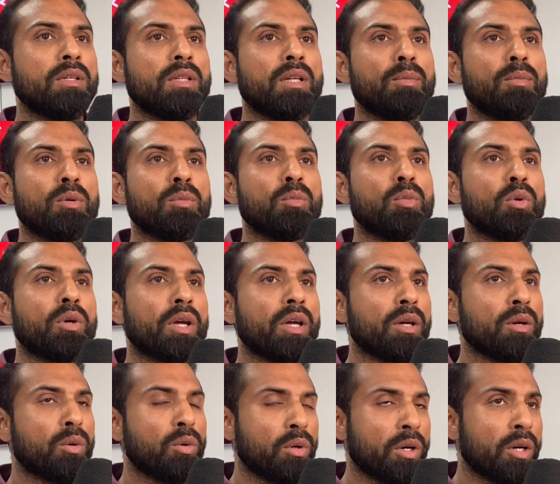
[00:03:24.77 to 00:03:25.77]
এবং মুখে
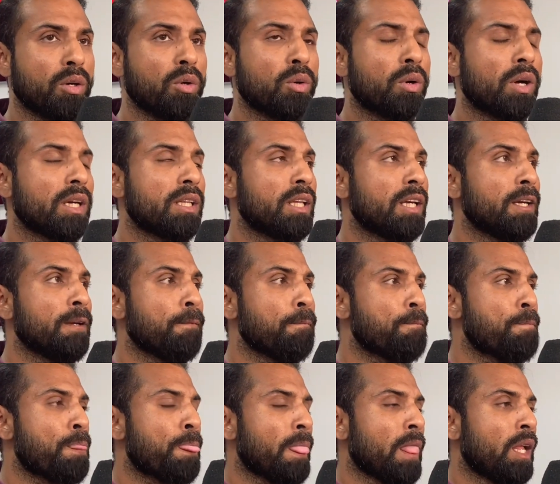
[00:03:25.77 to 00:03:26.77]
ওনা ঢুকায় দেয়
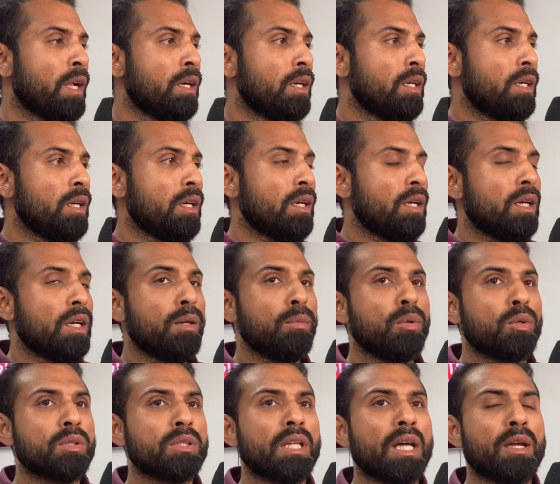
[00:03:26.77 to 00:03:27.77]
এবং
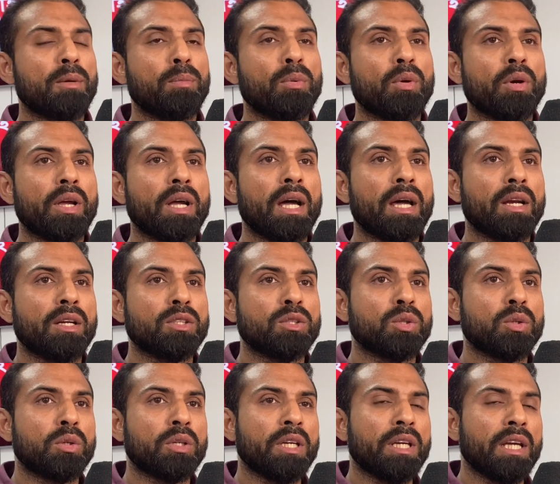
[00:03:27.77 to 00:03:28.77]
তারপরে
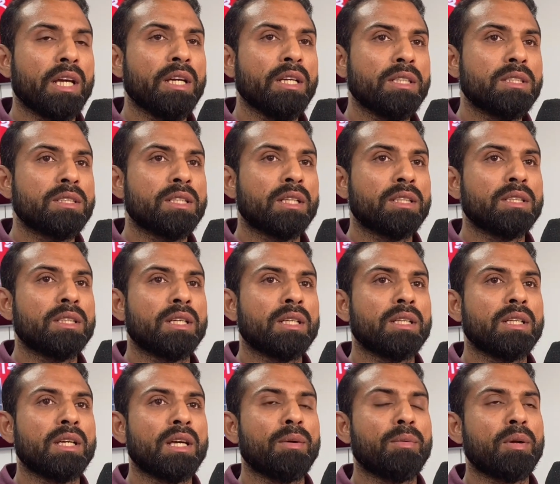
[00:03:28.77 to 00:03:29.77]
আরেকজন গিয়ে সাথে
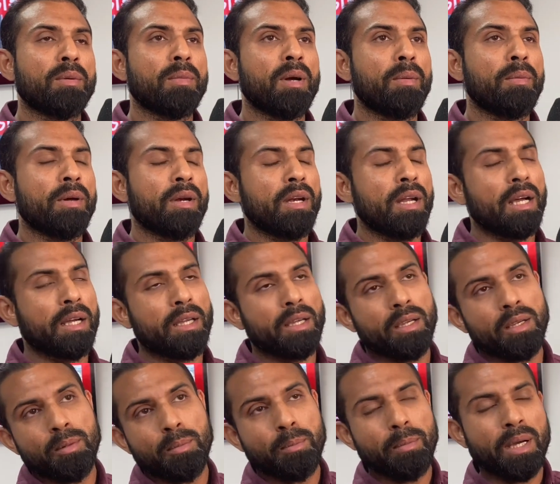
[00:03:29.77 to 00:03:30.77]
সাথে আমার বাবার নাকে
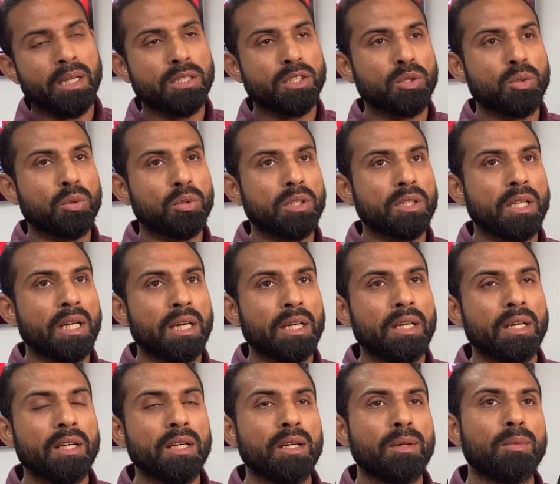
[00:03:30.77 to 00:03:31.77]
পাঞ্চ করতে
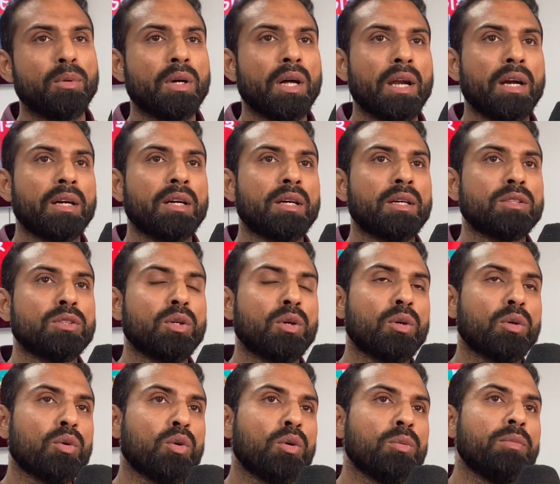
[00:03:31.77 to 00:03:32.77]
থাকে এবং আরেকটা যখন
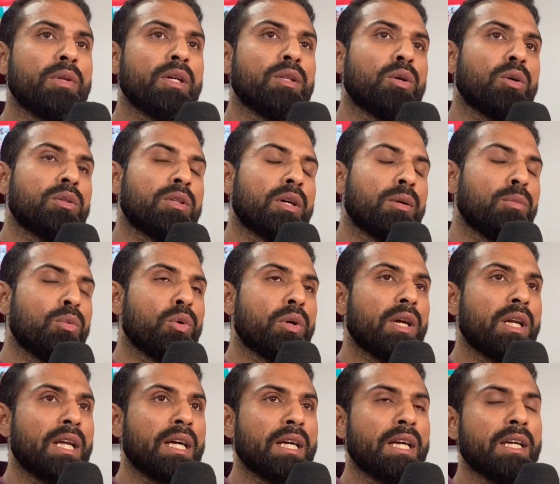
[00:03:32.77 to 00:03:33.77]
কোপ দেয় তখন তার বুকে
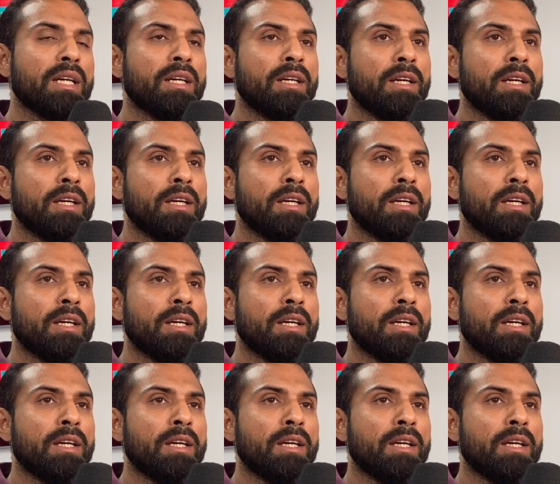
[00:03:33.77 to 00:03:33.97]
লাগে